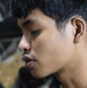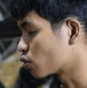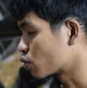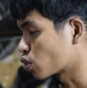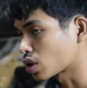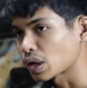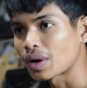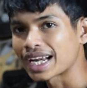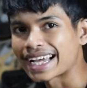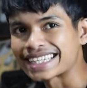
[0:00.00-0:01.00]
untuk
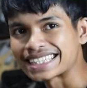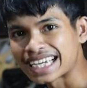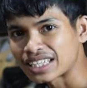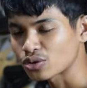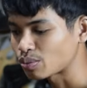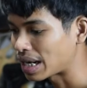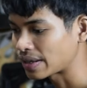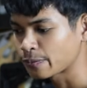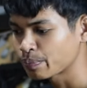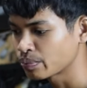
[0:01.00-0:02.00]
keluar anginnya itu
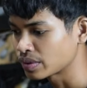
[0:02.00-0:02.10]
memang